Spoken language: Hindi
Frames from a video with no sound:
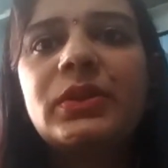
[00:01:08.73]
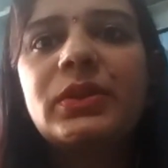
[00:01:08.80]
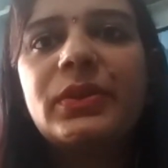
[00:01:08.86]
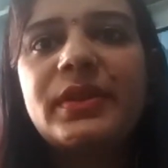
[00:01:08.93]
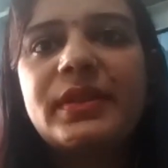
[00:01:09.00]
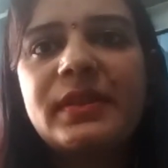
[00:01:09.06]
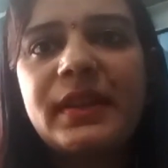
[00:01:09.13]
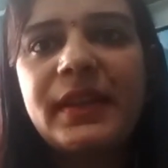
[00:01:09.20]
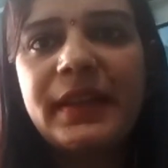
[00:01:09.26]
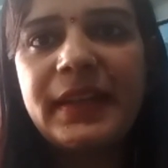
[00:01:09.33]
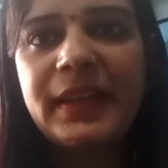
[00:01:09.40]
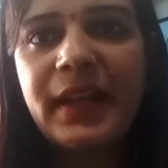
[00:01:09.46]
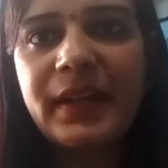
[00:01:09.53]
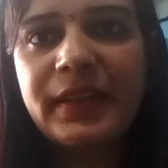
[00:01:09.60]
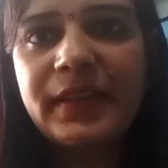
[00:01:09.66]
तो इस तरह
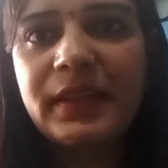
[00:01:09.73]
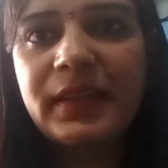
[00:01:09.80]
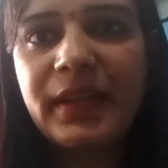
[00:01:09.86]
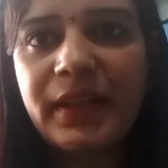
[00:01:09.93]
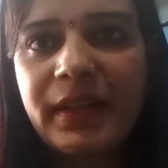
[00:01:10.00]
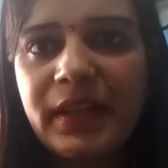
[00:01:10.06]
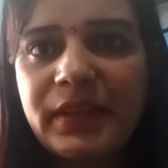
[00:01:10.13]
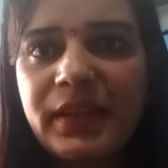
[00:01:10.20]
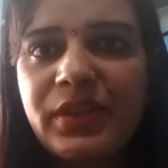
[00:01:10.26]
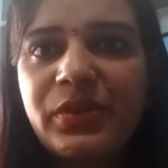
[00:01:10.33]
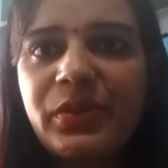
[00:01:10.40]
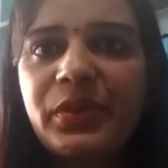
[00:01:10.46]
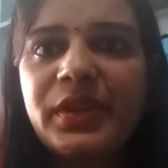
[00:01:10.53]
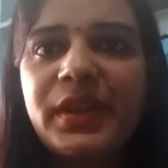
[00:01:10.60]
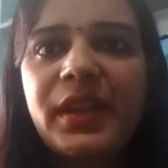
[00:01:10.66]
की हर हरकतें
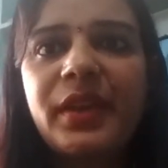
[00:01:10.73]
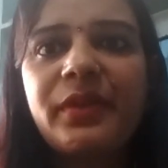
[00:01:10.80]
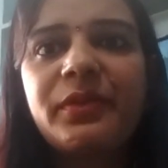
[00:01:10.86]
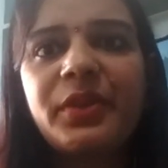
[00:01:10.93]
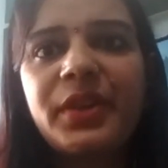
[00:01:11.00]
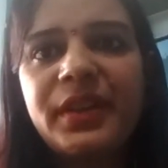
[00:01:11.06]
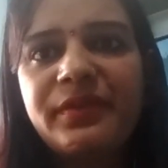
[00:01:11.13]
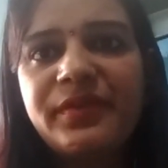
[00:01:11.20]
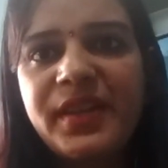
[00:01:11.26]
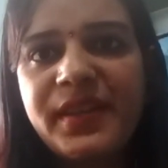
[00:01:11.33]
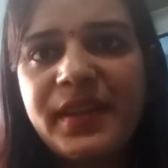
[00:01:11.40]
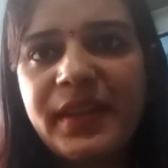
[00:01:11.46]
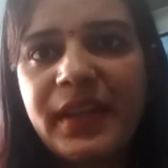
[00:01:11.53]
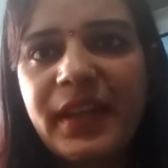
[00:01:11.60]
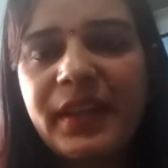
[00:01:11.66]
जो होती हैं वो ईव
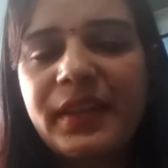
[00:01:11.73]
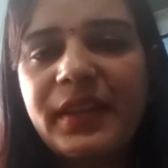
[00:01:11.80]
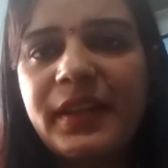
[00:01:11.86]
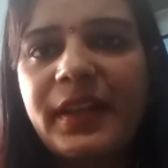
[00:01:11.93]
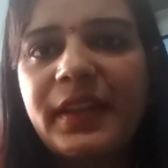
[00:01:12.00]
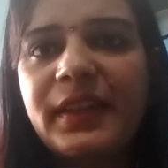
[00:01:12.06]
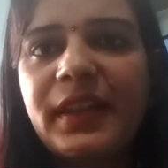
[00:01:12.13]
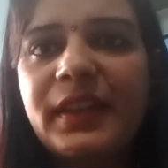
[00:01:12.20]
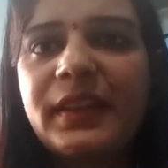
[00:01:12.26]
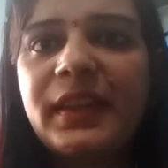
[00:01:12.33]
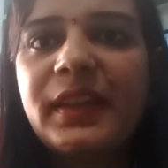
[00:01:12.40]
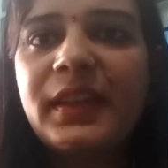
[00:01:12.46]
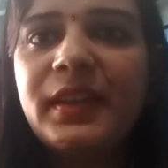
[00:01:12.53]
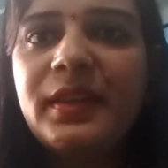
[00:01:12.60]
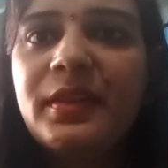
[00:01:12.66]
टीजिंग के अंतर्गत
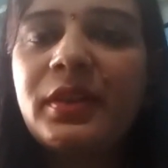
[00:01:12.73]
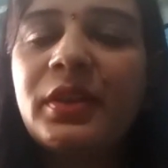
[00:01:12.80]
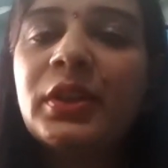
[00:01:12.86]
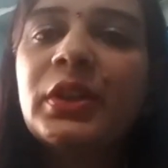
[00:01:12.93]
आती हैं